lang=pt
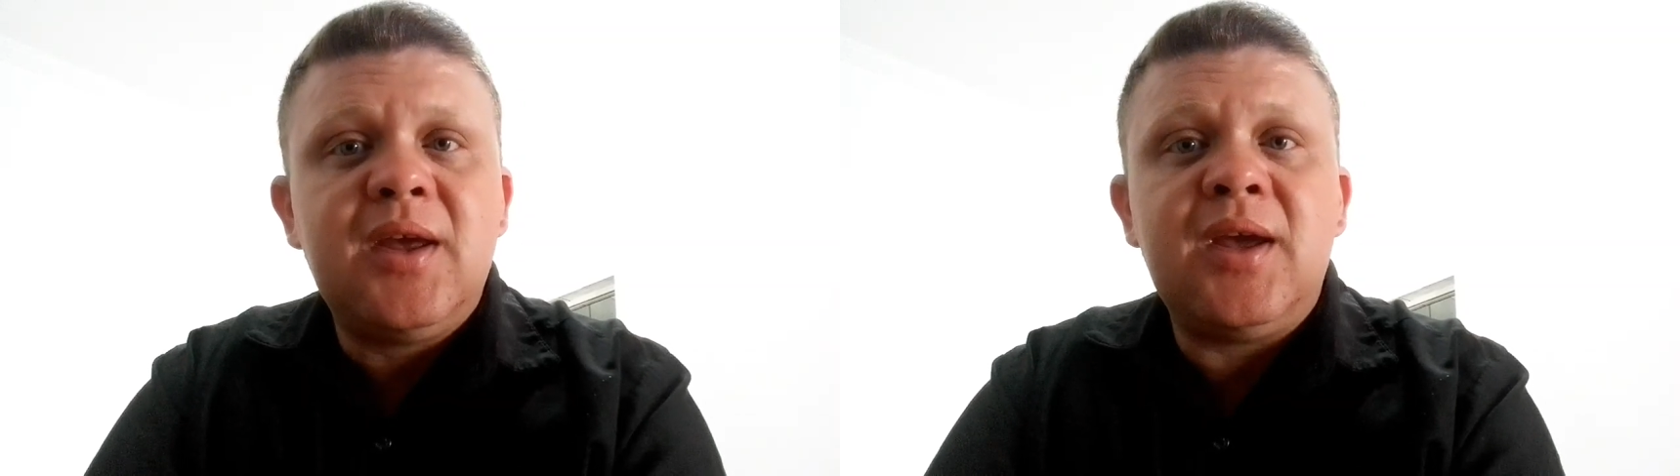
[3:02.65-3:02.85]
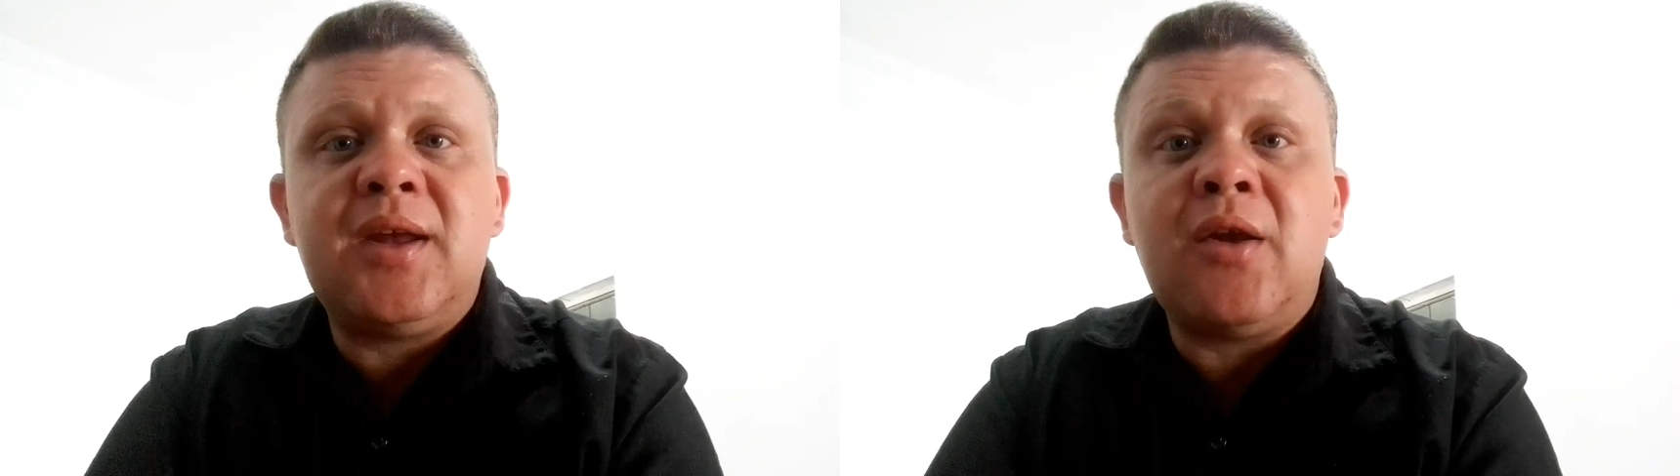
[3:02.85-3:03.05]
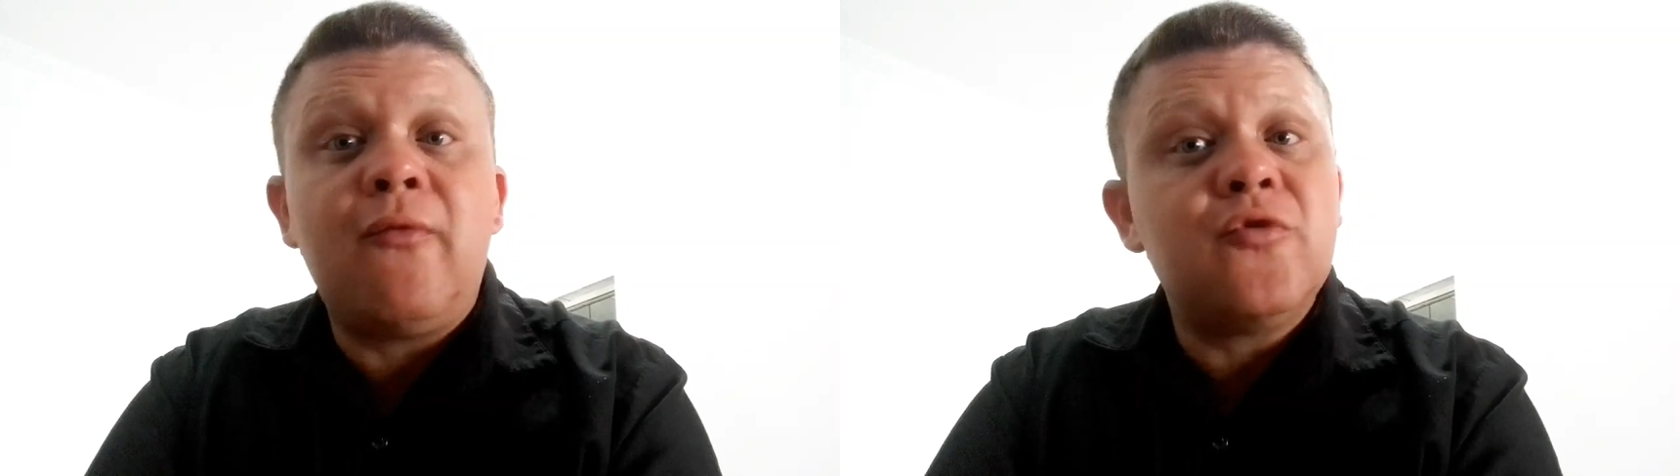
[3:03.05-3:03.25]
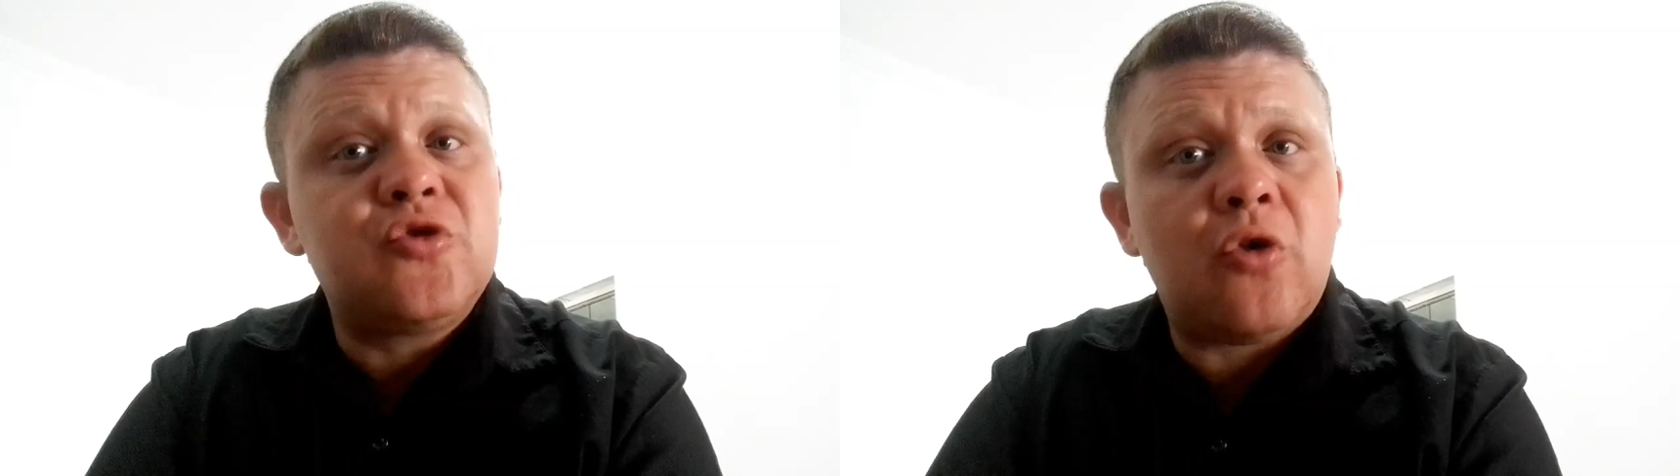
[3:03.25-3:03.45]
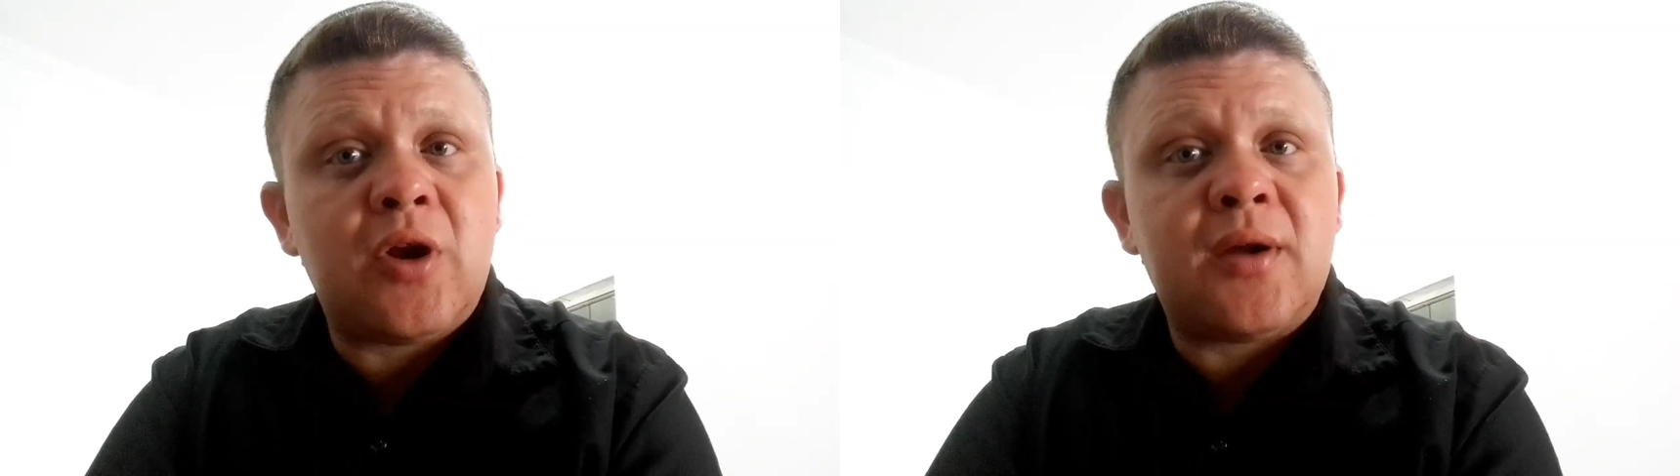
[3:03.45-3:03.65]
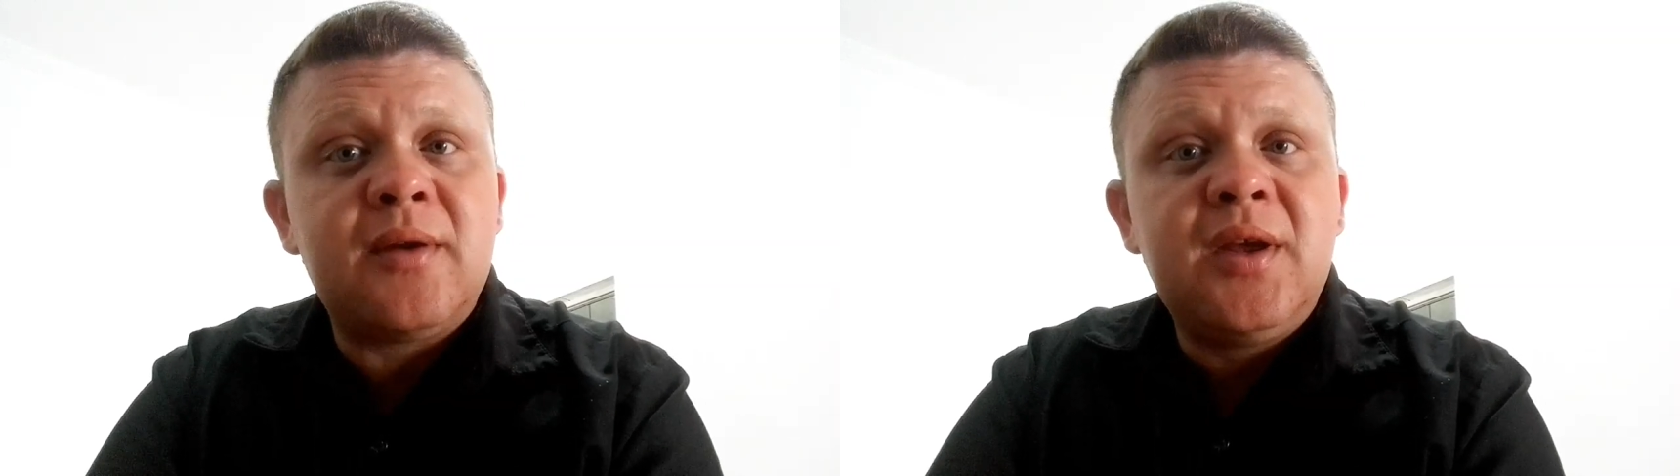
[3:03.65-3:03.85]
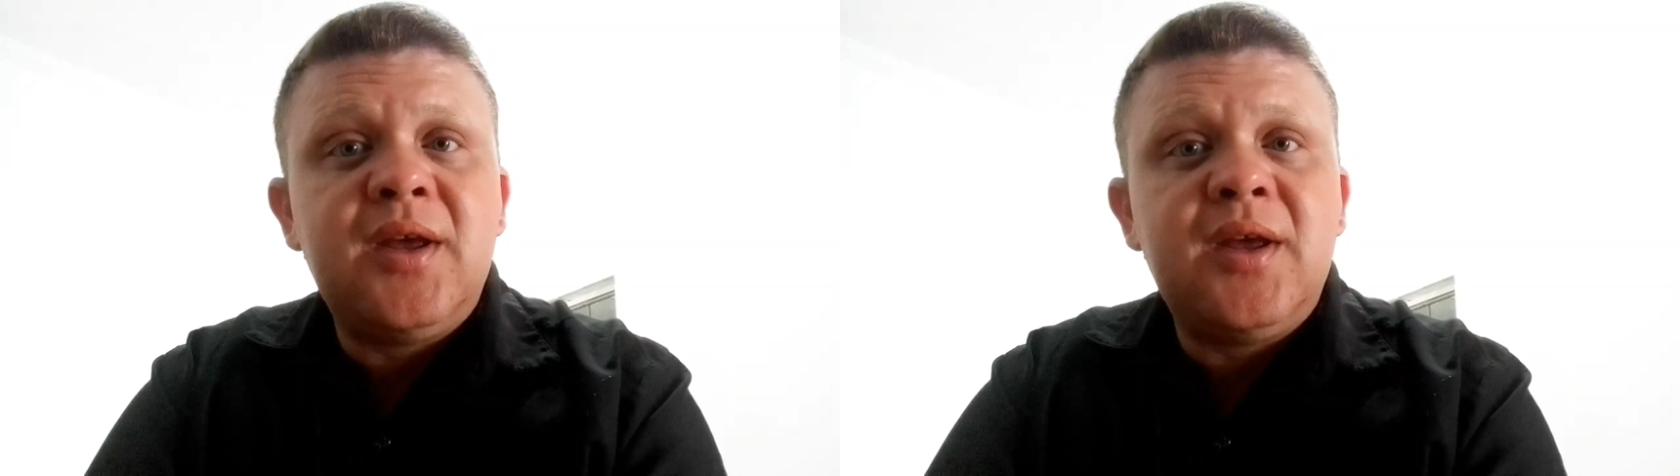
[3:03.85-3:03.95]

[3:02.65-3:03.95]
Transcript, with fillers: e que não funciona.